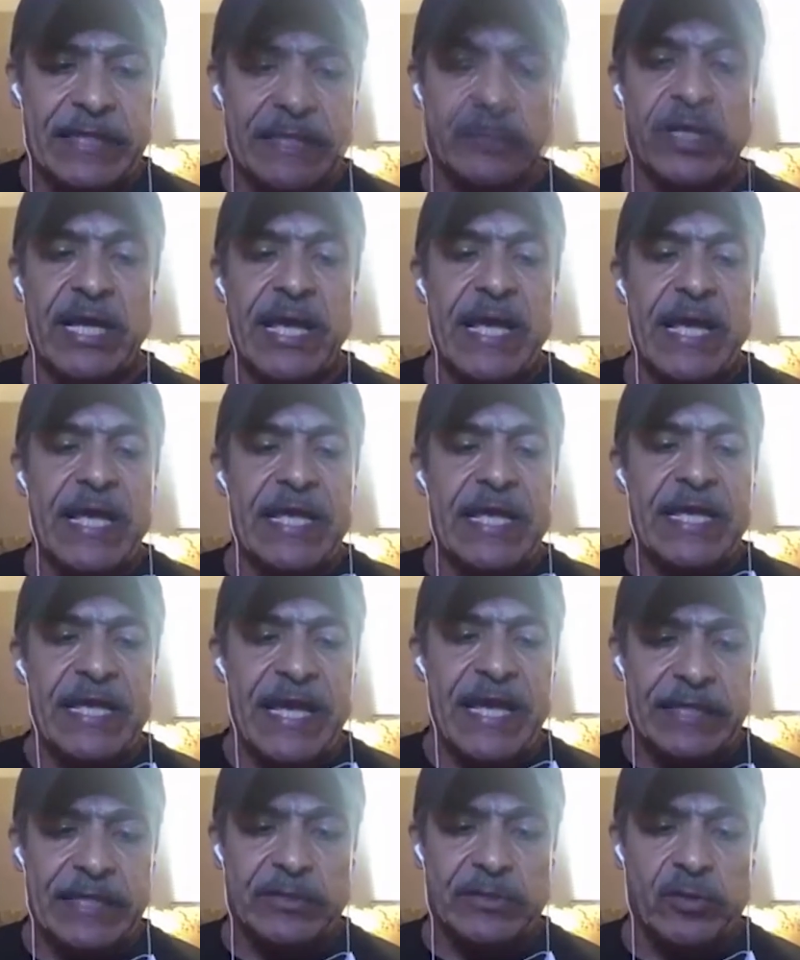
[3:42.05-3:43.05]
Y
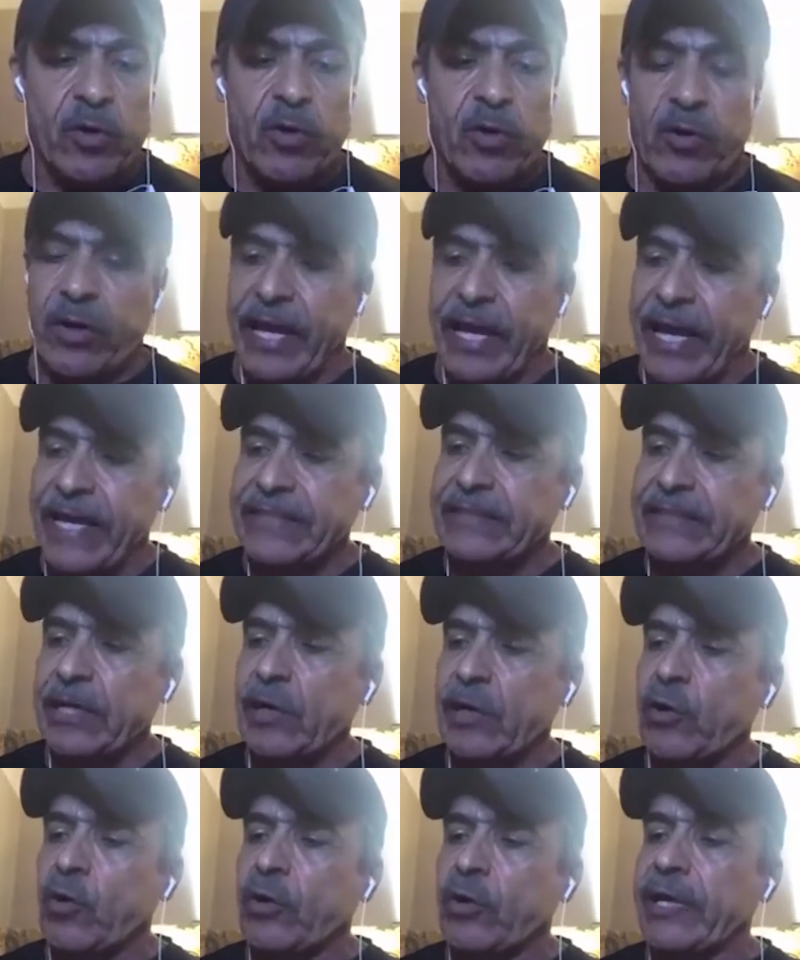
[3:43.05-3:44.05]
eso es lo
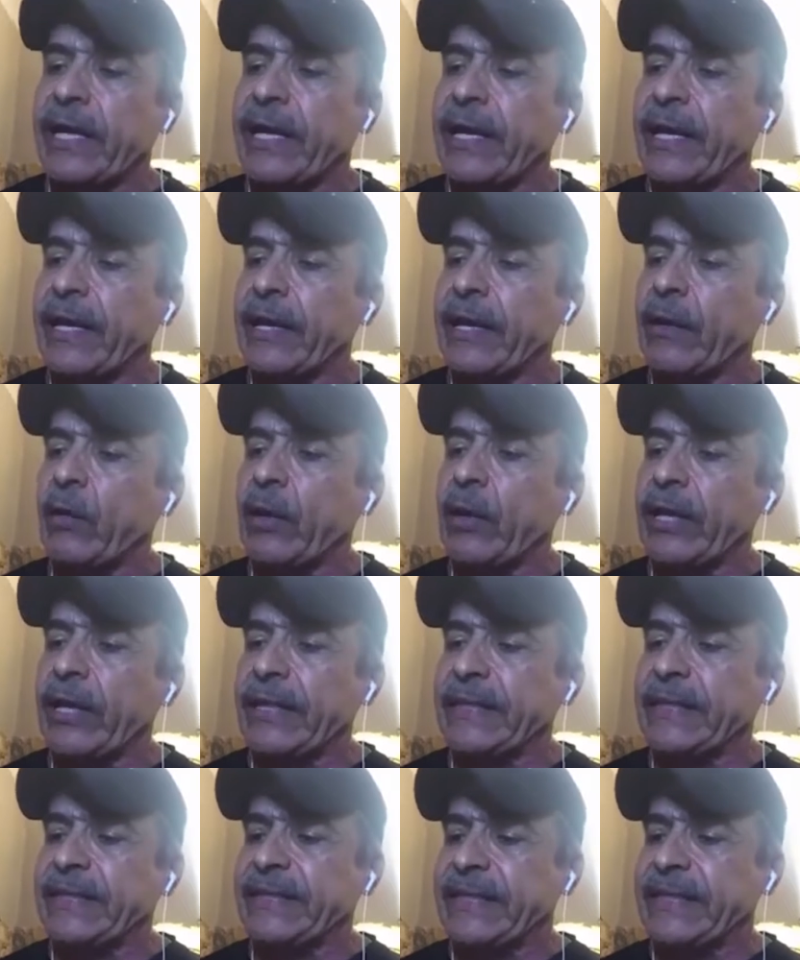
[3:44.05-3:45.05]
que
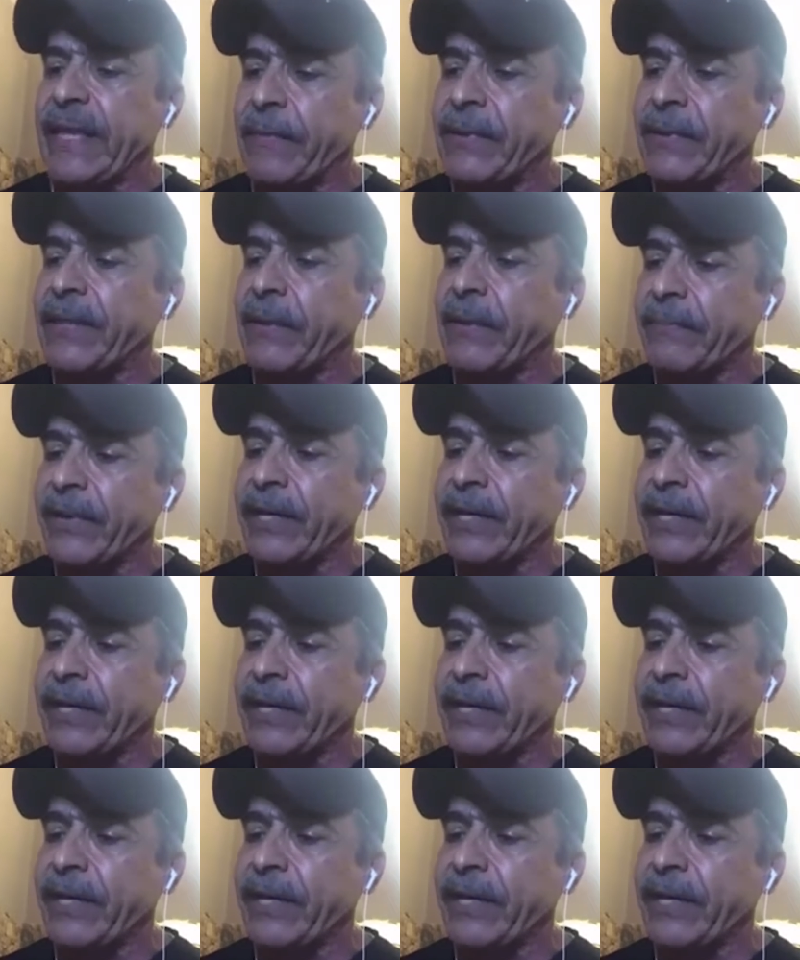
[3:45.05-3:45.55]
debe de haber